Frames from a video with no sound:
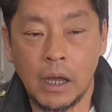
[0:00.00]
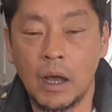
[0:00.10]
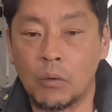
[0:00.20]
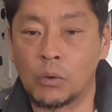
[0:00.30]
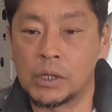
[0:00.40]
果
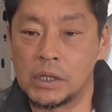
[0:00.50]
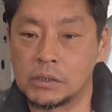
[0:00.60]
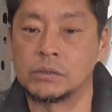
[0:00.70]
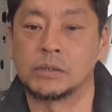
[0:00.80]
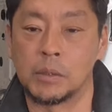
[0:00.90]
がこれで
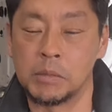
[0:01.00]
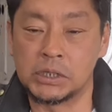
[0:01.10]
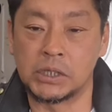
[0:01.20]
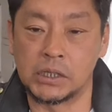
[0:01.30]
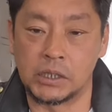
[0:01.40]
すって見
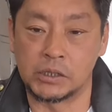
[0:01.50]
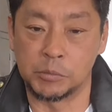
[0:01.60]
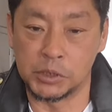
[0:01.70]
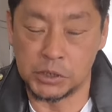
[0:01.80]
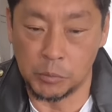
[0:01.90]
して説
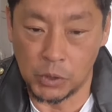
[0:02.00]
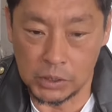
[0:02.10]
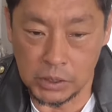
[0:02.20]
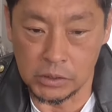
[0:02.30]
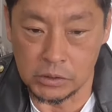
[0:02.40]
明しても
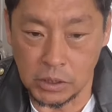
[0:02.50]
らったんで